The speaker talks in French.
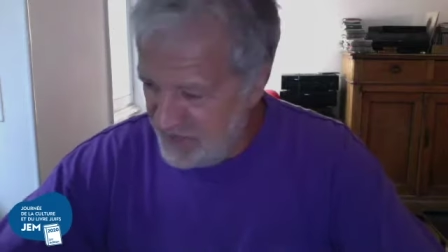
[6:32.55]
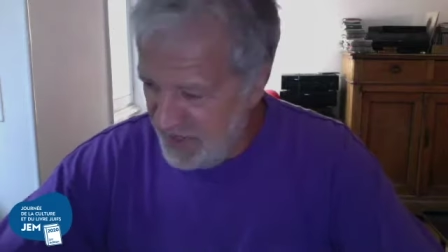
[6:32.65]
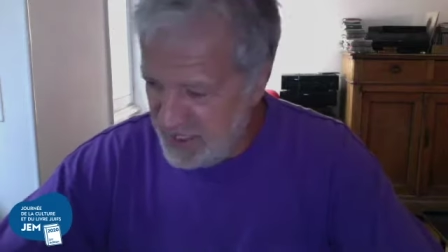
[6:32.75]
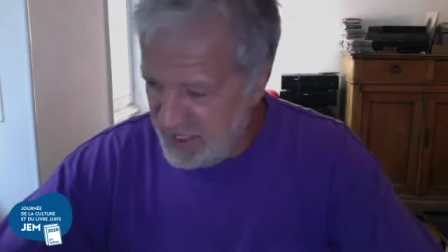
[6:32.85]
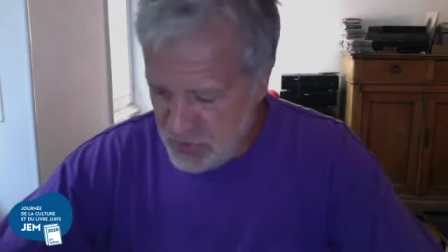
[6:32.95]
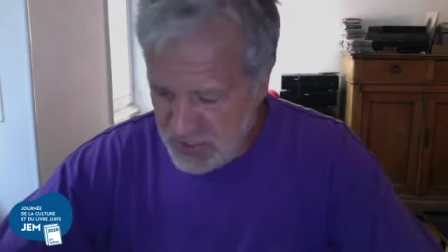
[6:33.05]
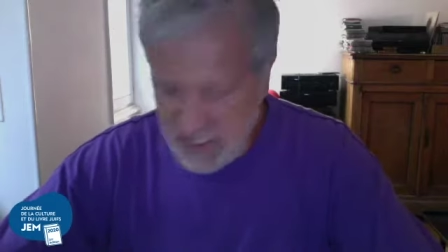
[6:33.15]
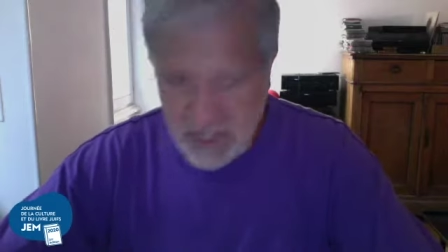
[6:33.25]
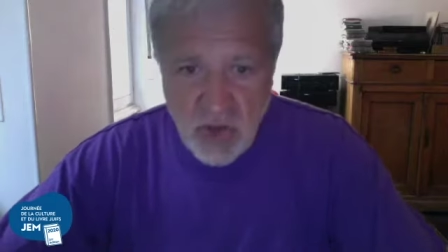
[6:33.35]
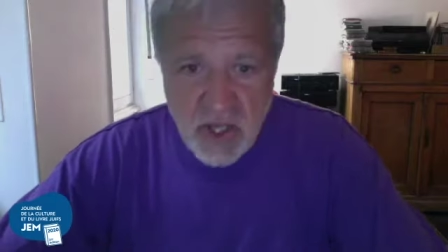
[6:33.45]
étudier la
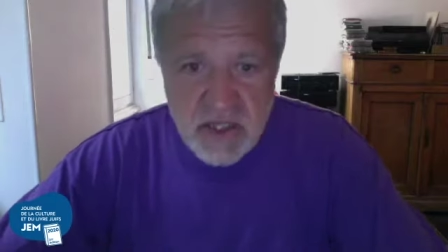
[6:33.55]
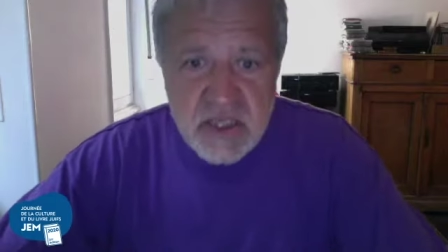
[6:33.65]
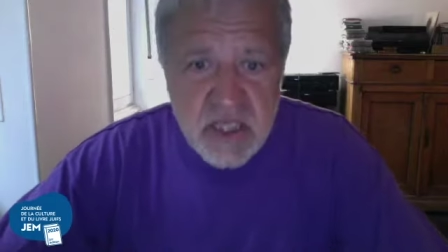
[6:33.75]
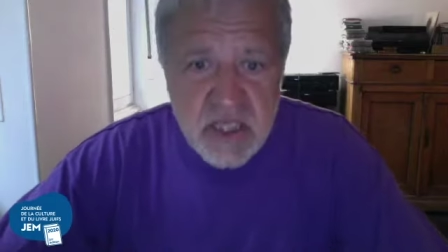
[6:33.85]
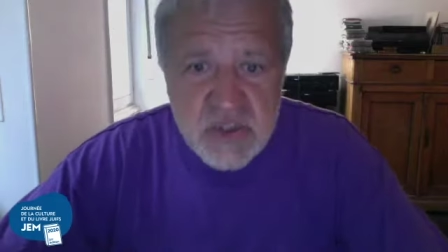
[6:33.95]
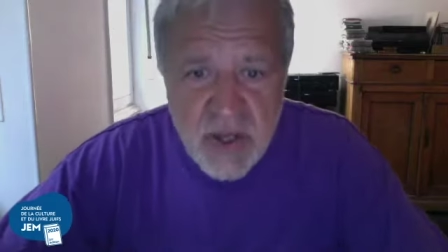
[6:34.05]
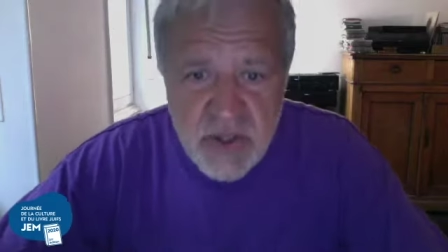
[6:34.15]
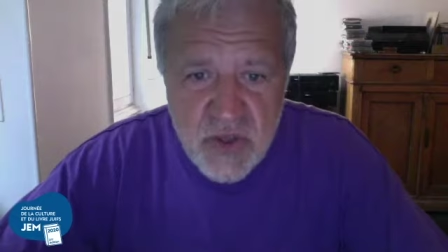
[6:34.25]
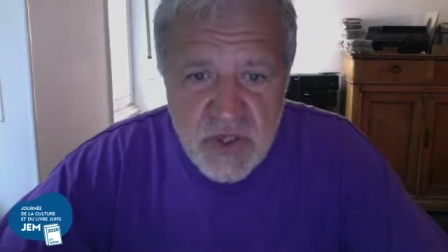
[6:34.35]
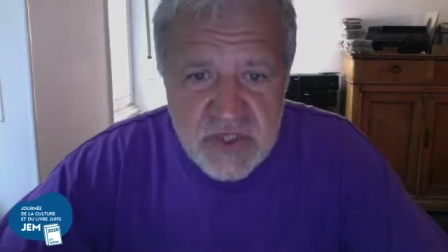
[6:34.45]
Torah qu'ils sont
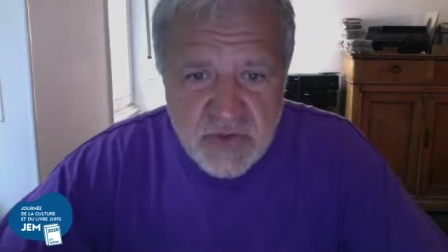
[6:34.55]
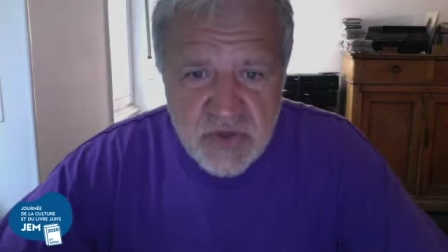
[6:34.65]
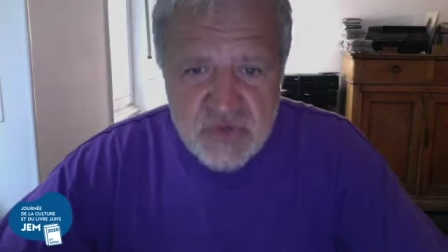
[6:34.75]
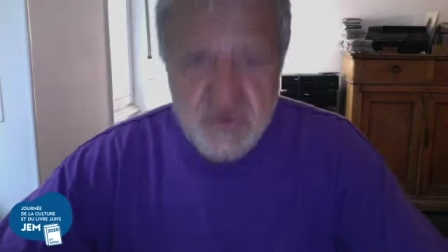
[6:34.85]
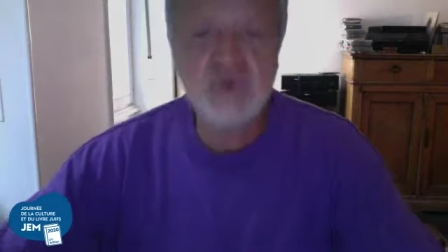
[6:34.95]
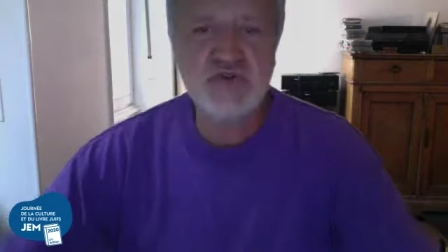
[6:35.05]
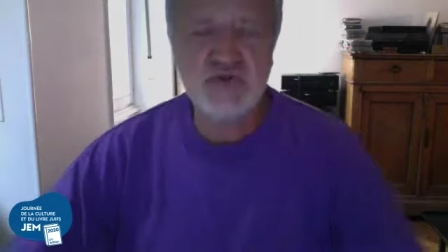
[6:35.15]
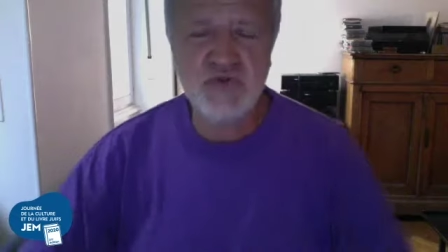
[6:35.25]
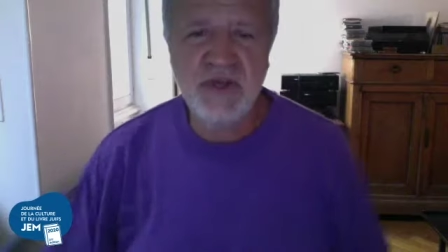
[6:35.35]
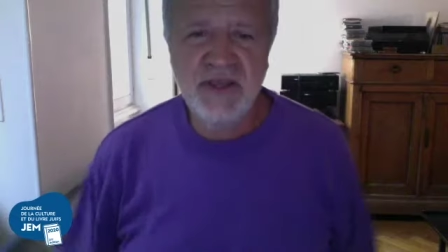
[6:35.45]
ailleurs, ils sont dans une autre
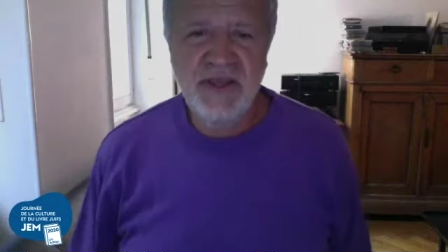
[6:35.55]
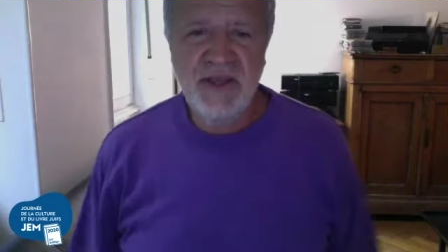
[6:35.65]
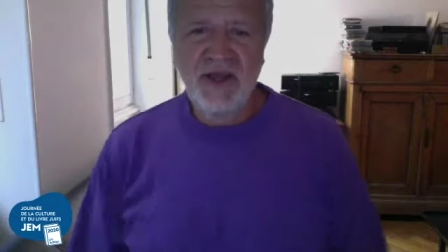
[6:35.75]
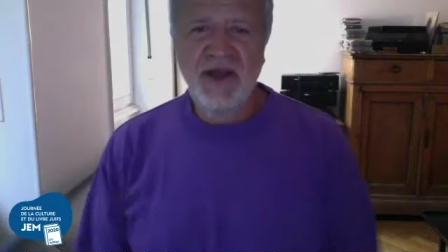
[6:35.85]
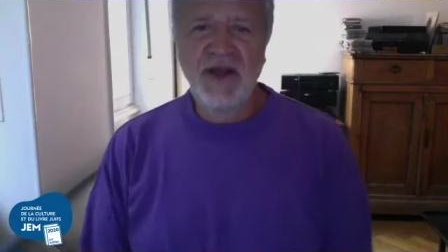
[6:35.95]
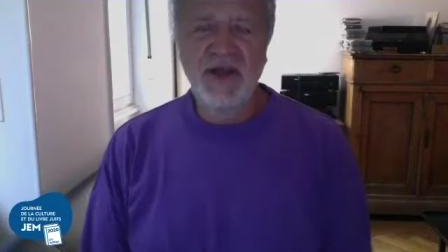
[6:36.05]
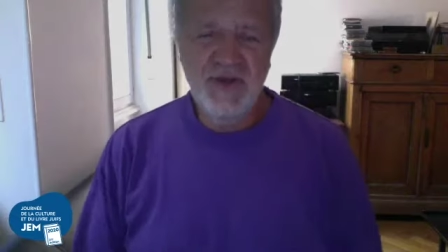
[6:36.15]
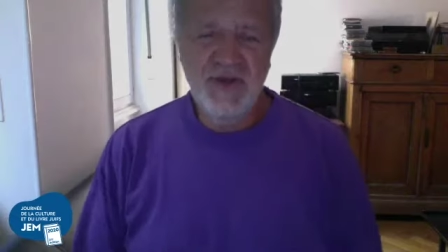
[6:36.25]
choule, une